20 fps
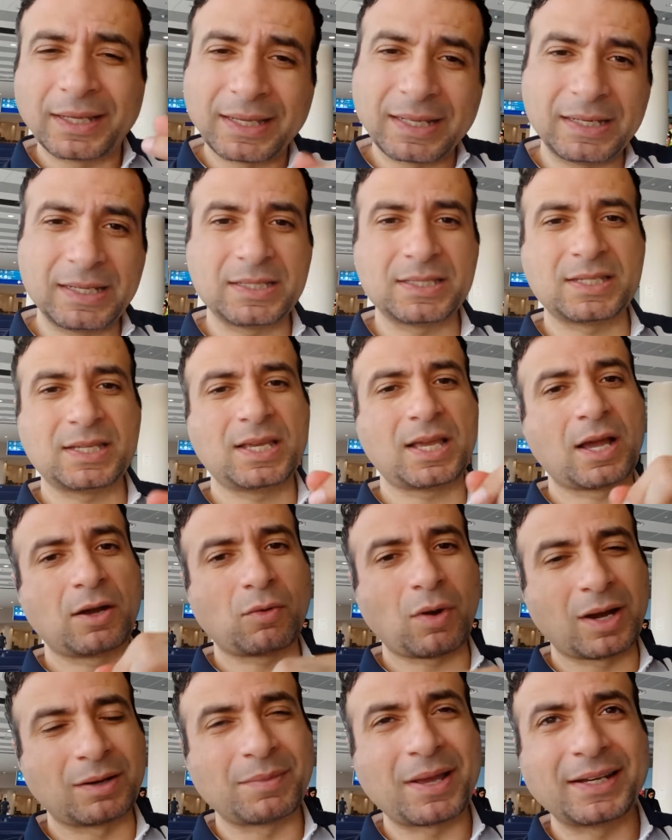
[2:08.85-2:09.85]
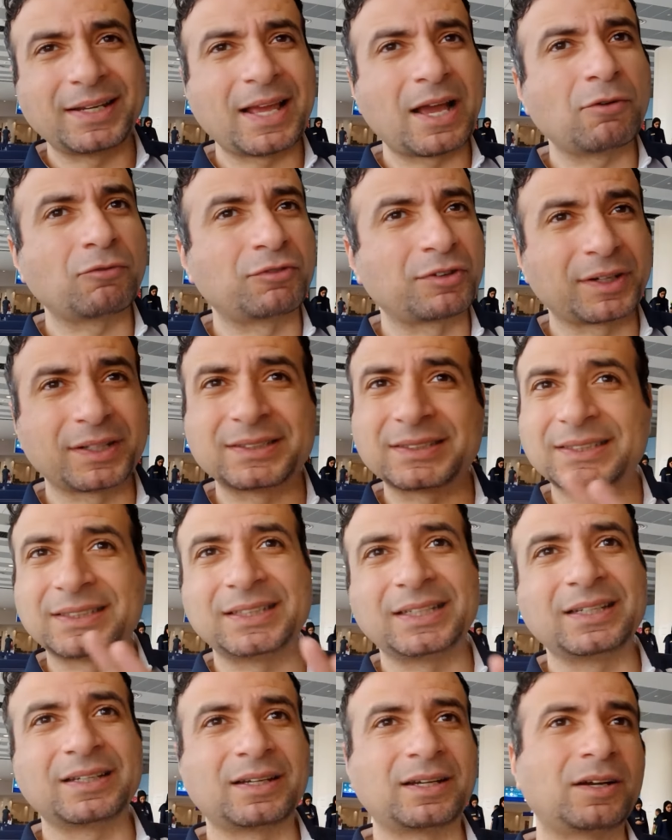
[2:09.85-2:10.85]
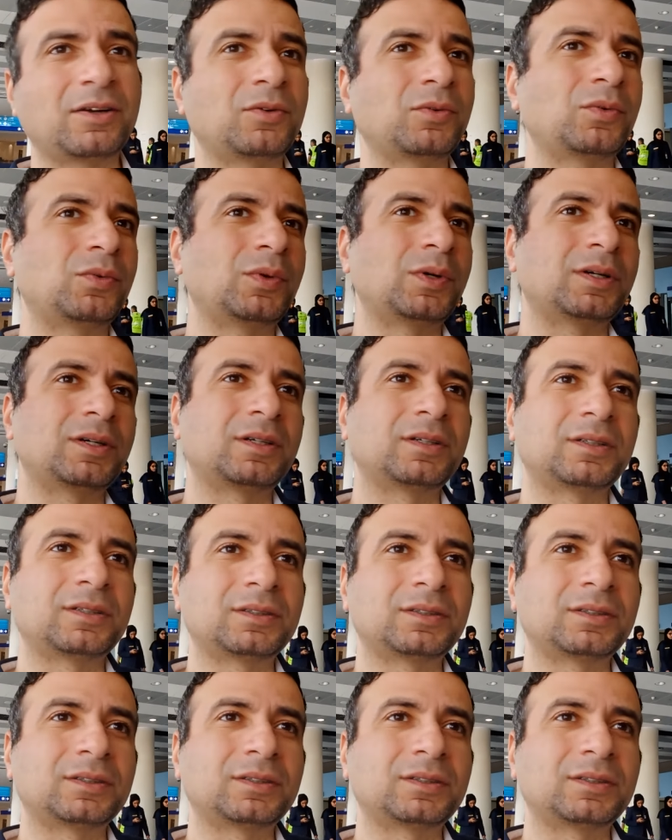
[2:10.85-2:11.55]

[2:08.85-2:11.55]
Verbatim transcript: انجليزي او الماني او فرنسي او